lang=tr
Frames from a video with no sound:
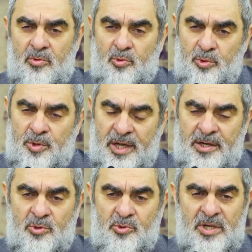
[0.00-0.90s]

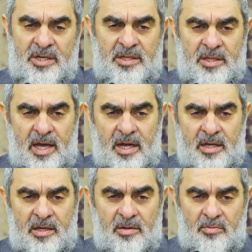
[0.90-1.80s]
kulları üzerinde
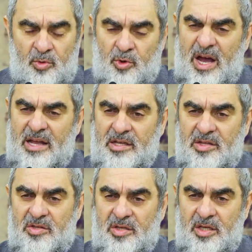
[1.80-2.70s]
murad
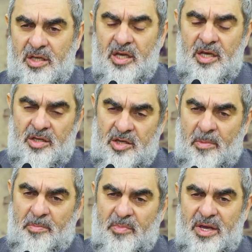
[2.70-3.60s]
ettiği,
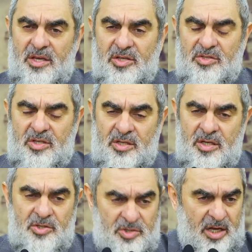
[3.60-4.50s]
yapmayı
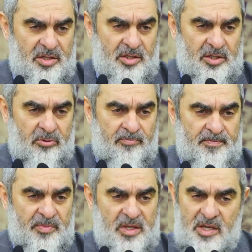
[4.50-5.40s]
istediği şeydir.
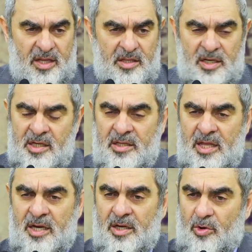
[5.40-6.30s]

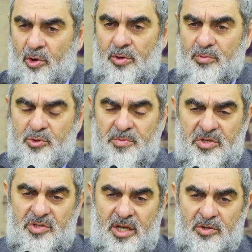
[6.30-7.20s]
Kendiliğinden olmuş bir
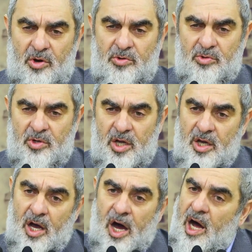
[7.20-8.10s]
şey yoktur.
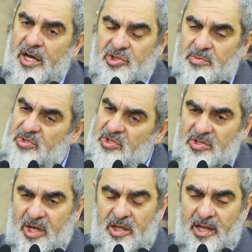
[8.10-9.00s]
Ağacımızı
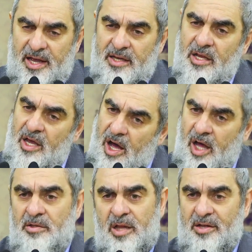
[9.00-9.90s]
sallayan
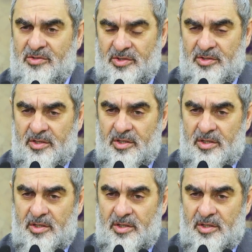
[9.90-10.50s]
Allah'tır.